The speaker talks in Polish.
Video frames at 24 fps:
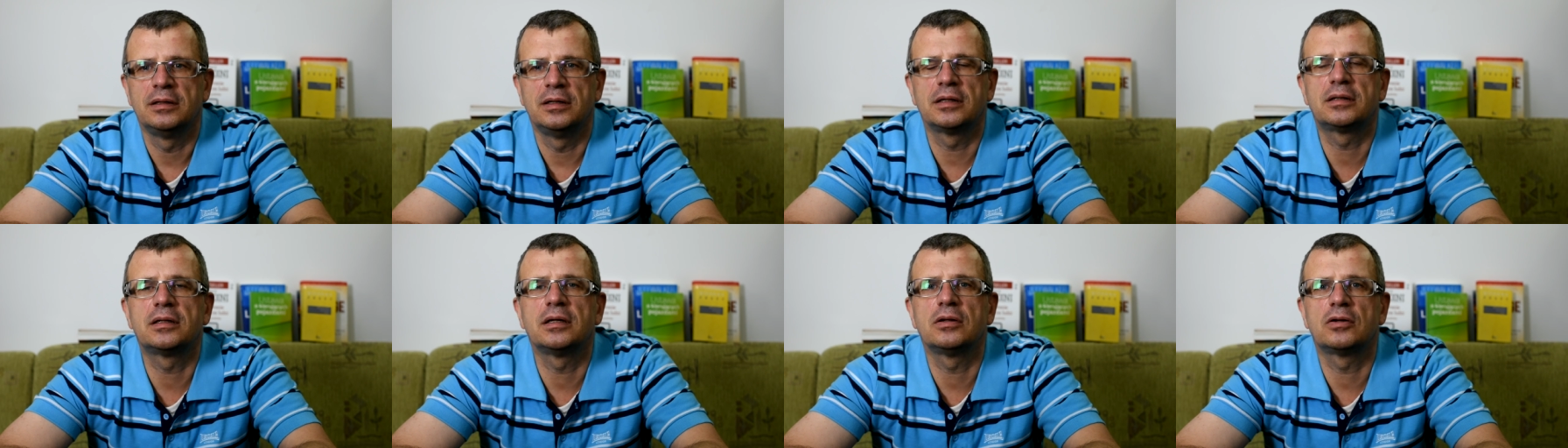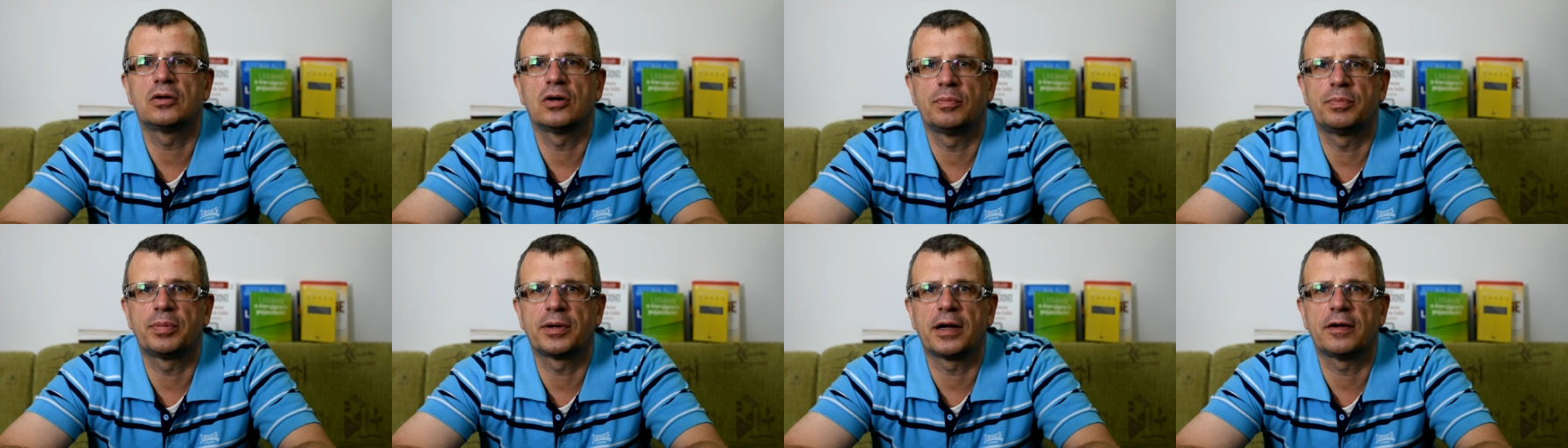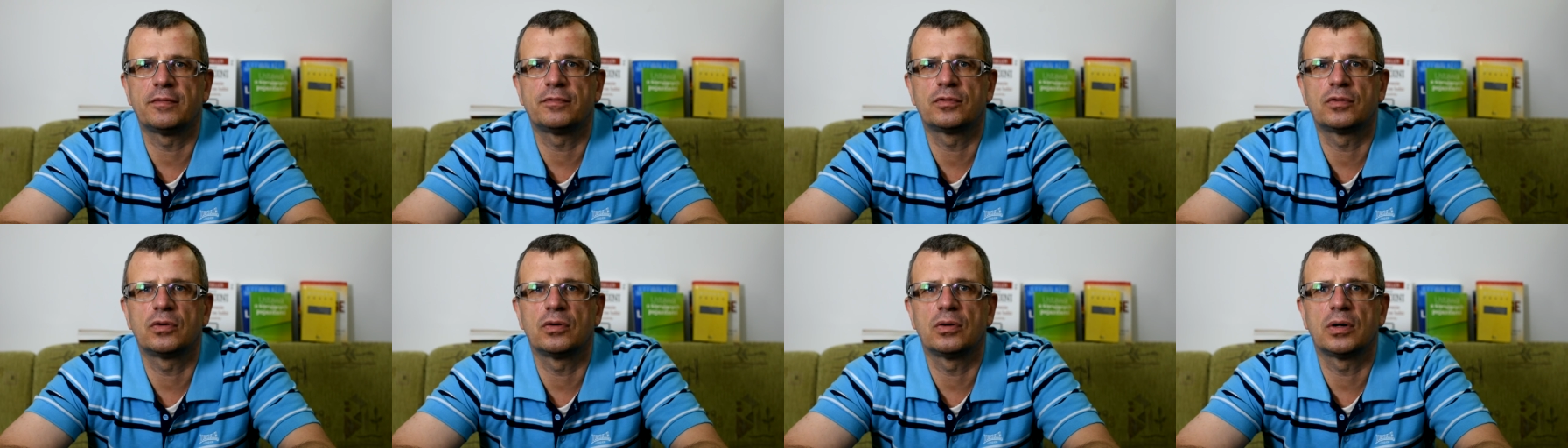nie tylko
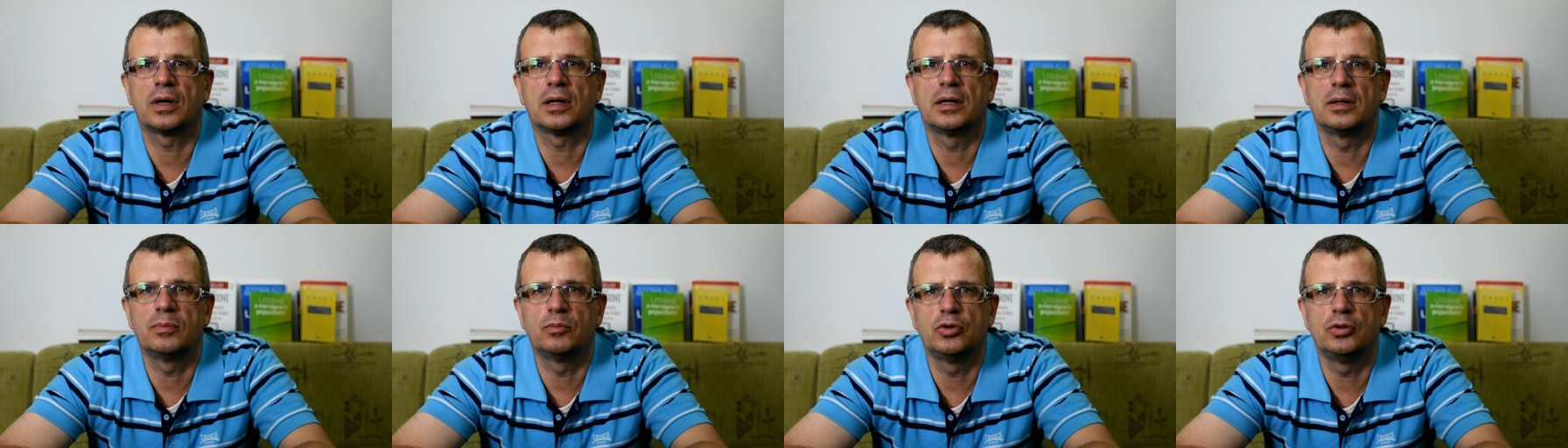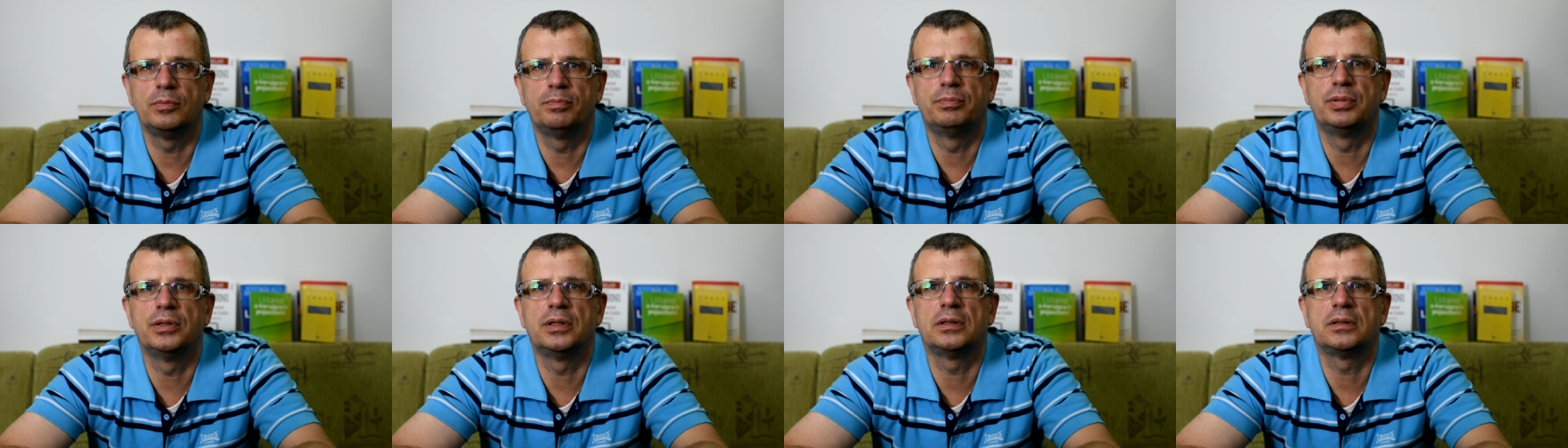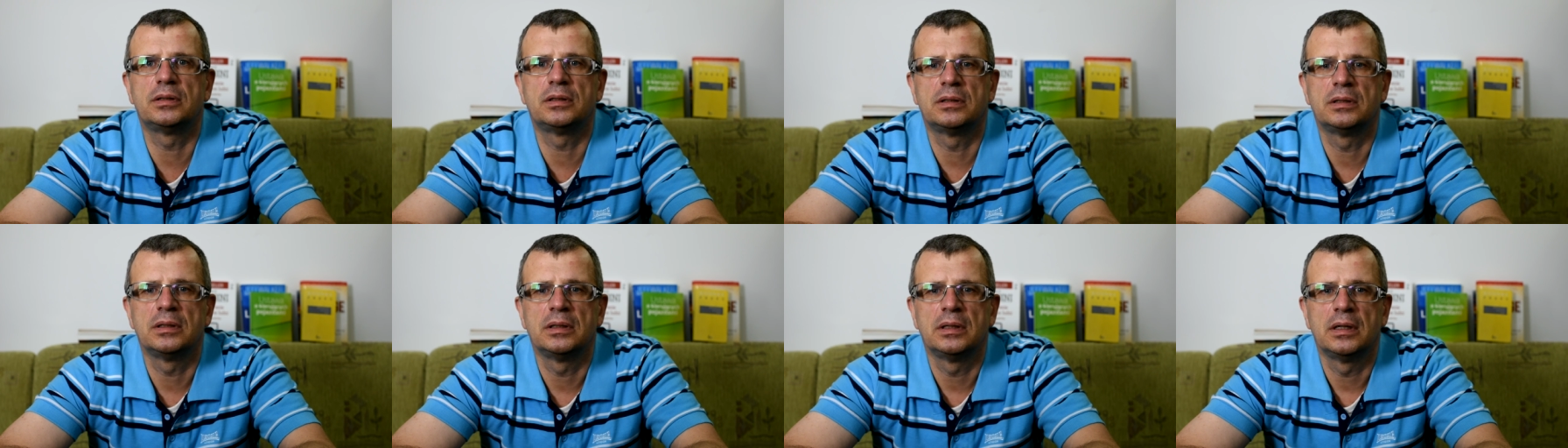prawko, ale mój
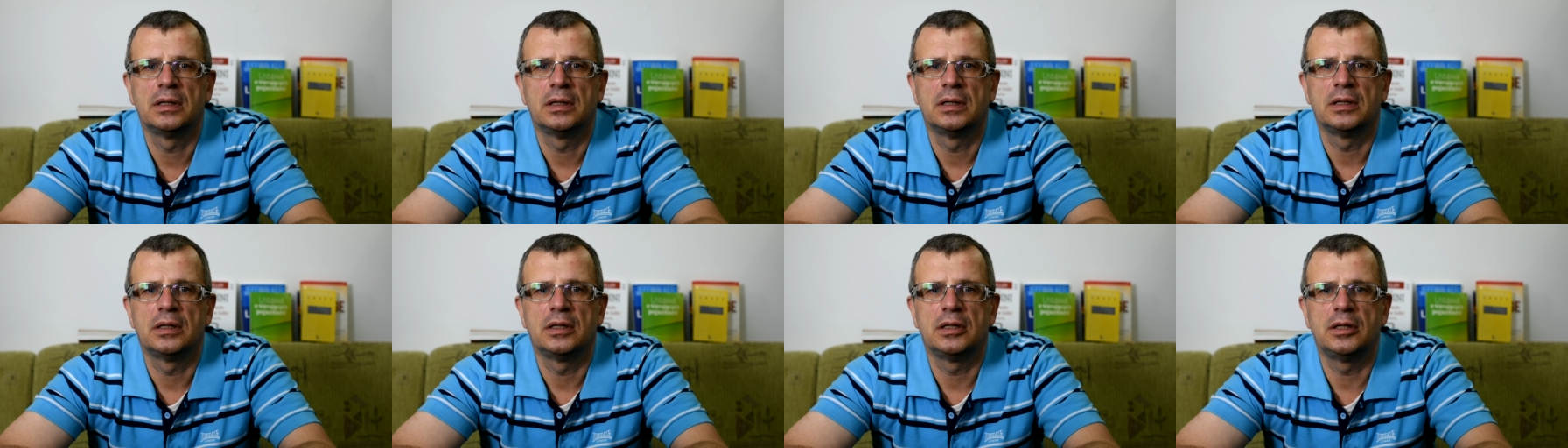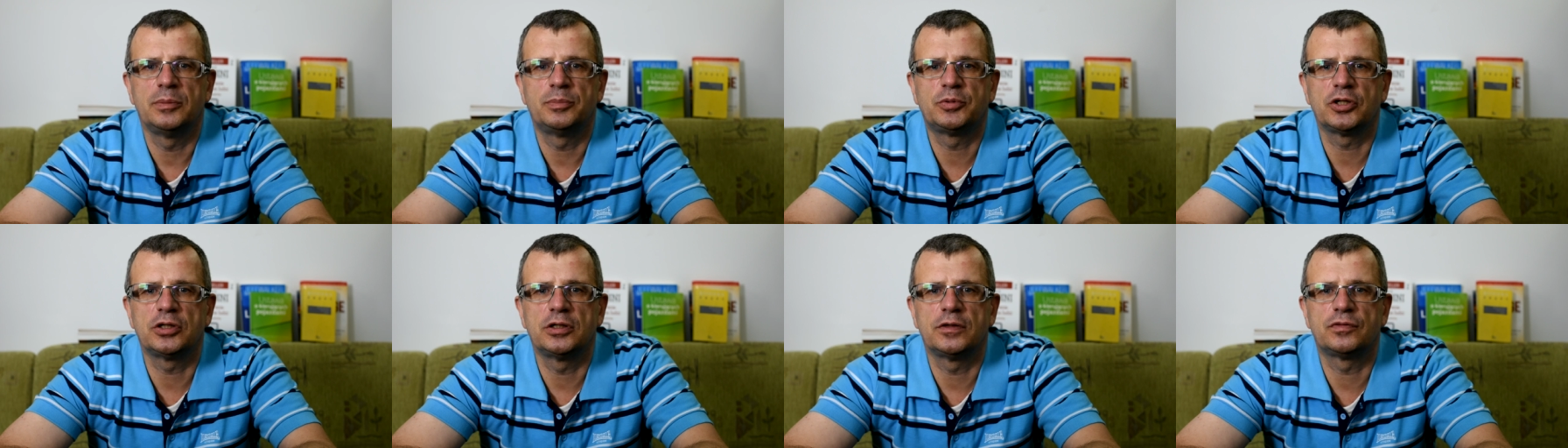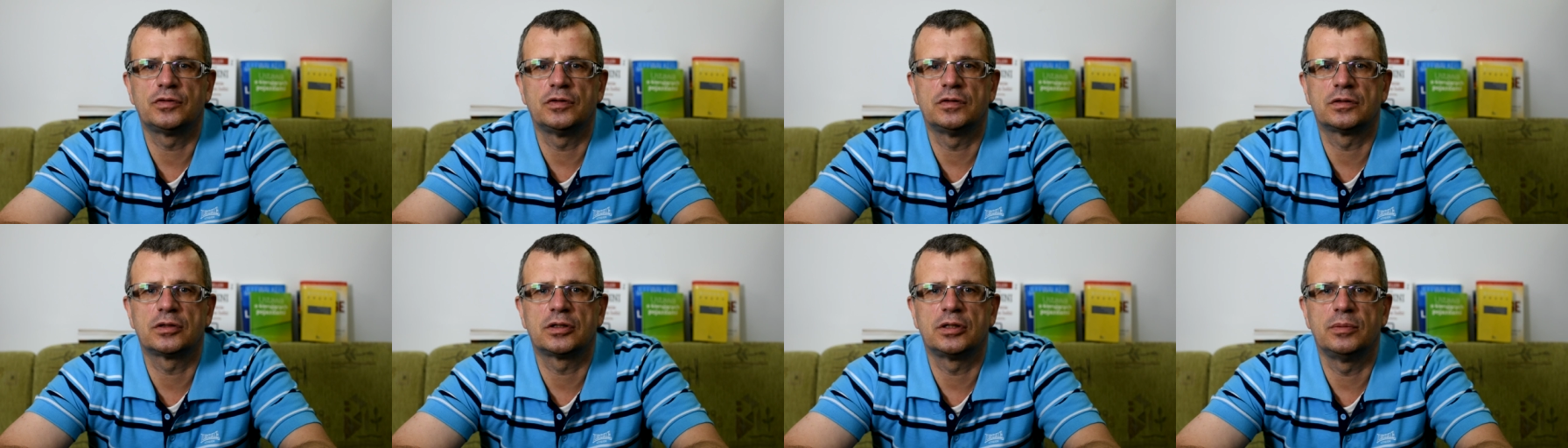byt i przede
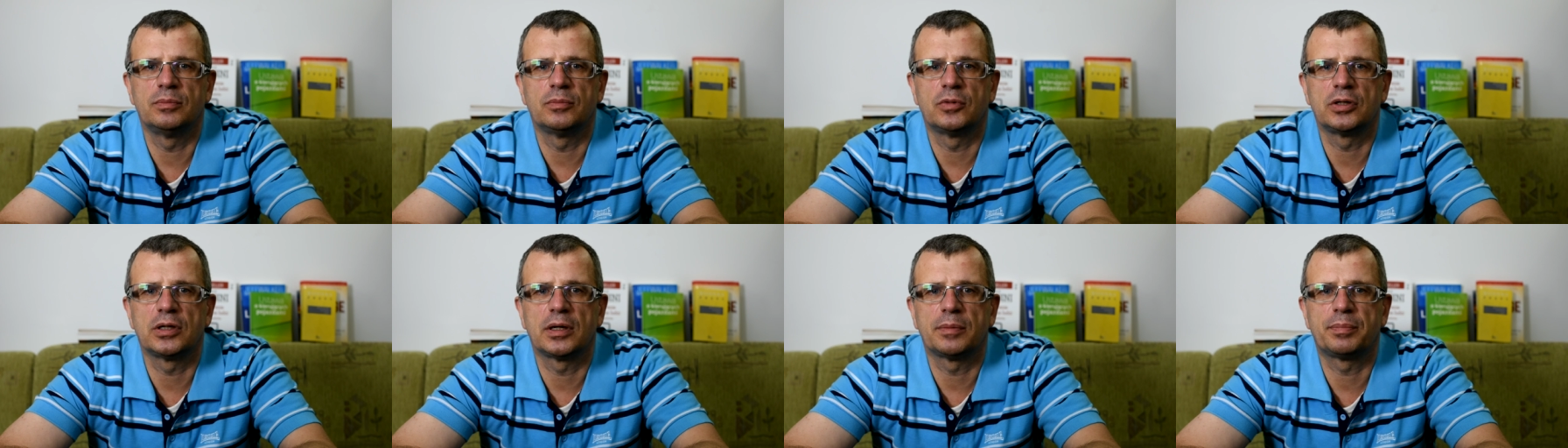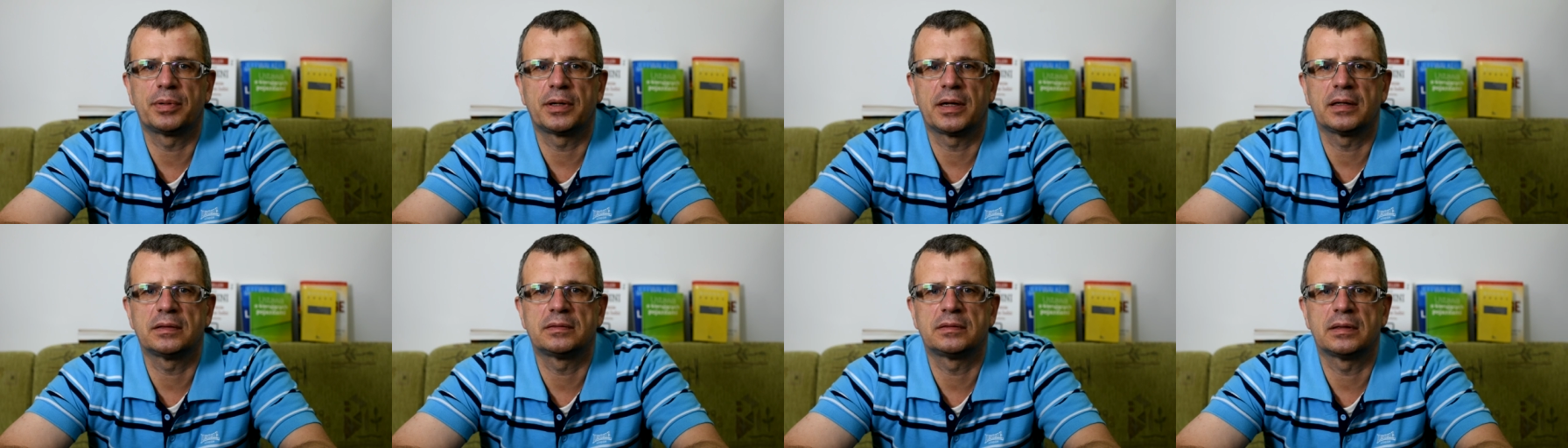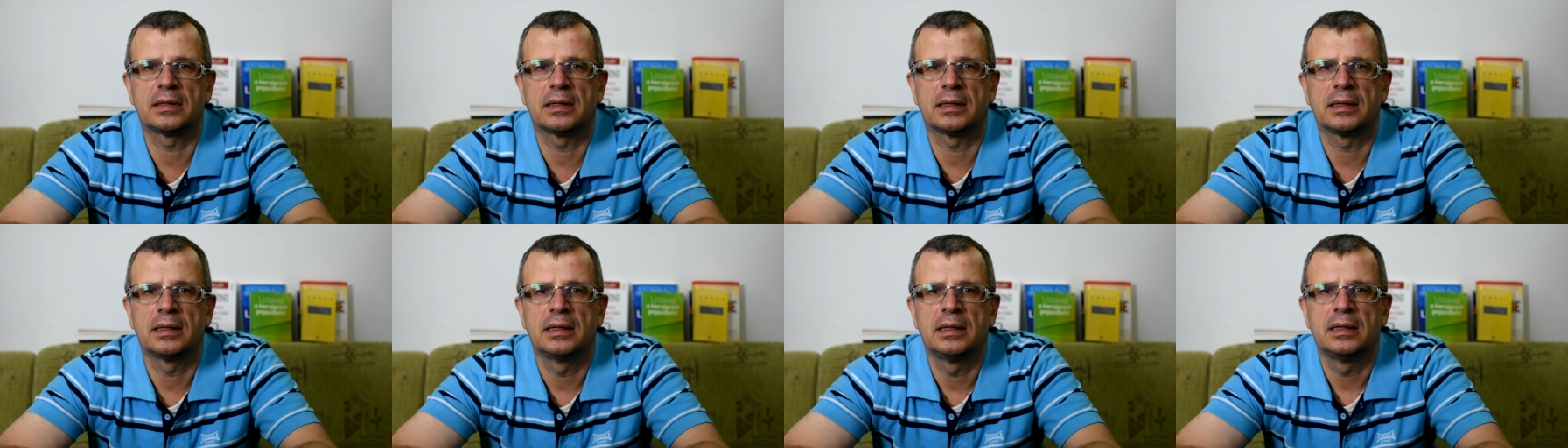wszystkim moja
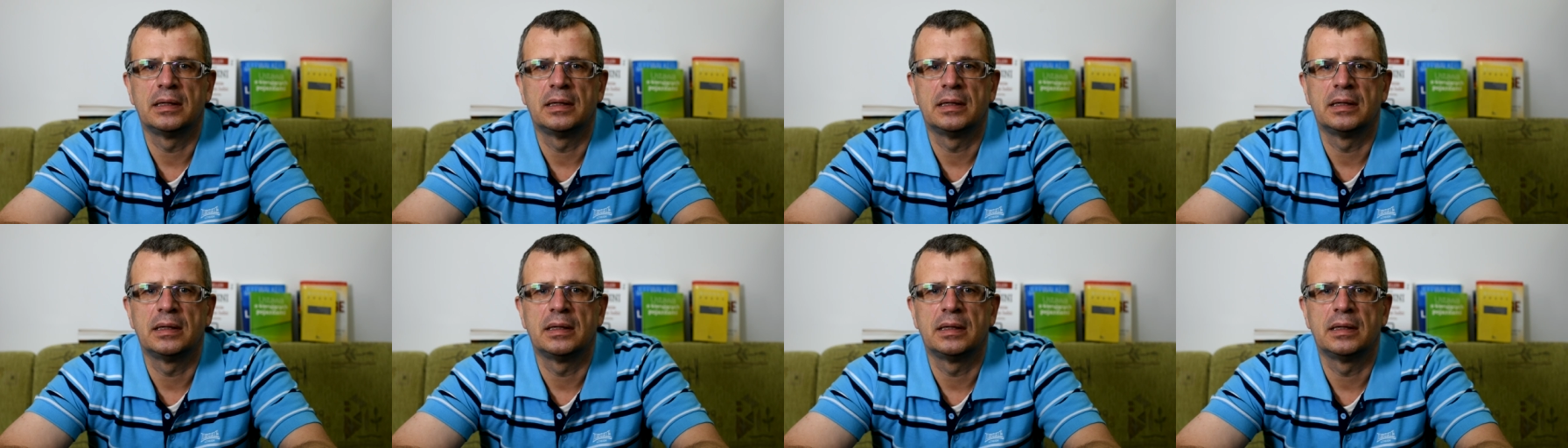praca.